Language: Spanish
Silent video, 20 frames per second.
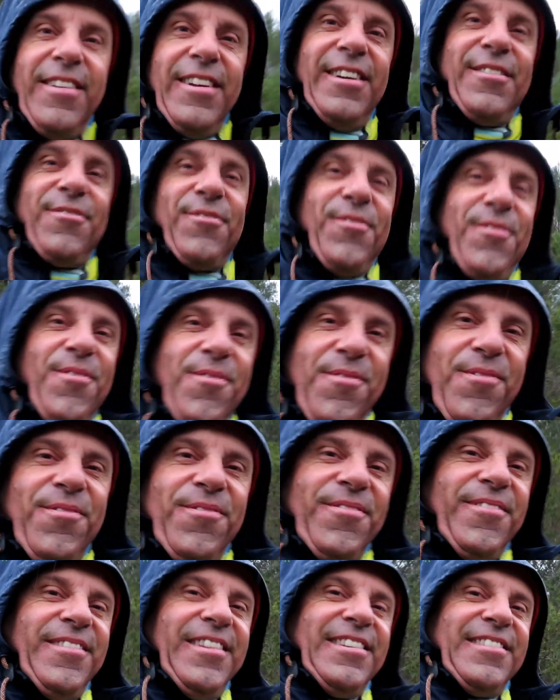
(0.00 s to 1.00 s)
Eh,
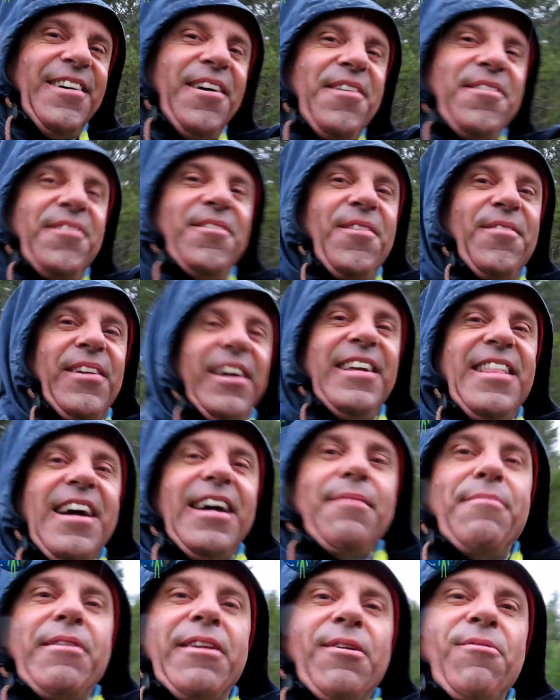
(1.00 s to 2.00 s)
esto le estaba diciendo a
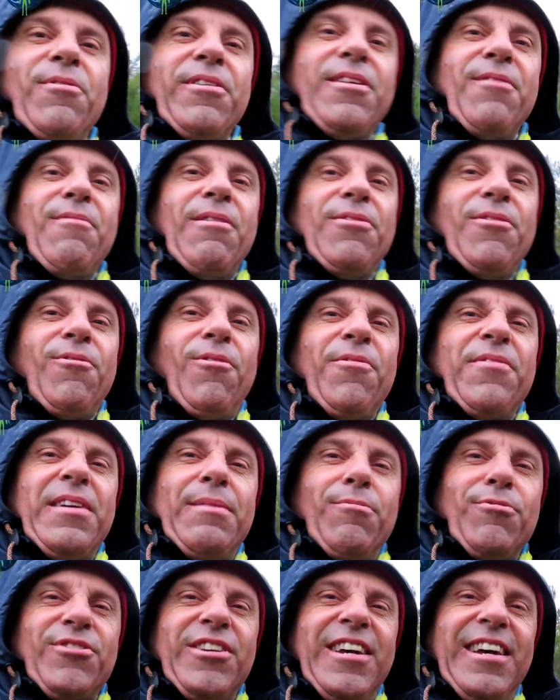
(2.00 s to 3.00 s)
Virginia que me recuerda cuando
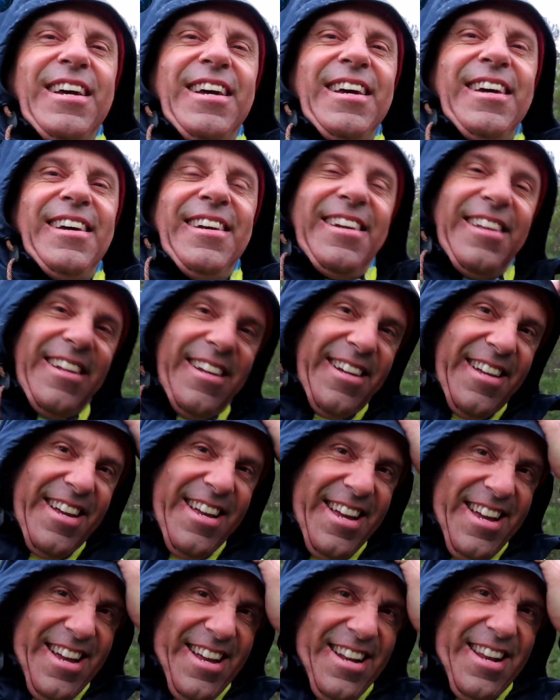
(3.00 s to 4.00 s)
encontramos el, la,
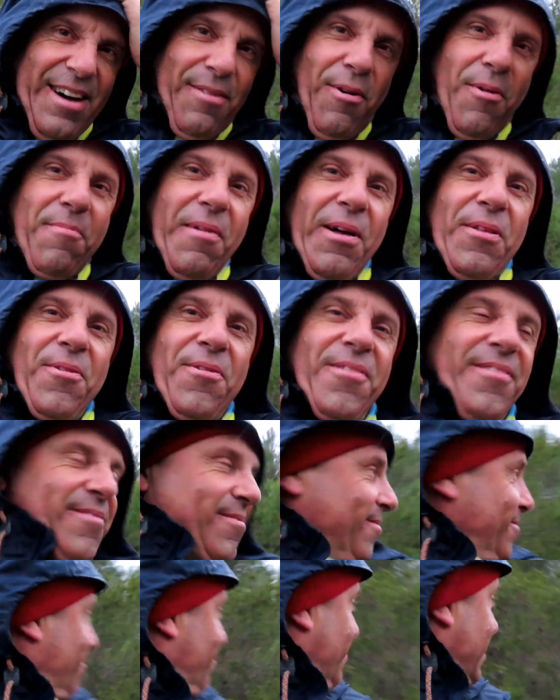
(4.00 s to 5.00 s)
bomba. la bomba, ¿no?
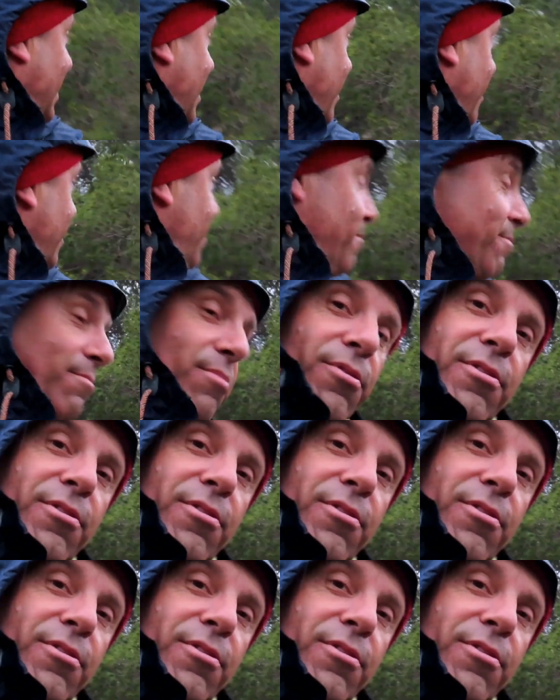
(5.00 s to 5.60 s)
Mirar, ¿eh?